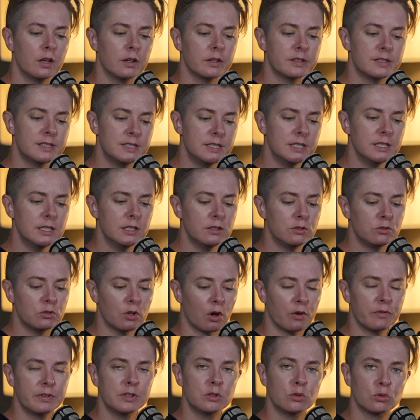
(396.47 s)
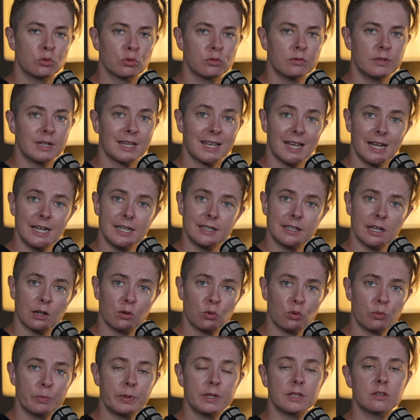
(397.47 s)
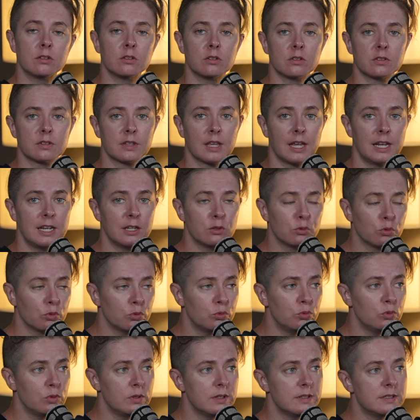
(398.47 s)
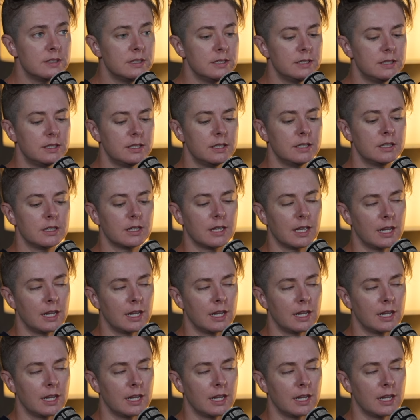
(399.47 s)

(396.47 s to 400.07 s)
si tu as envie de trouver quelle est ta compétence, quelle est ton unicité,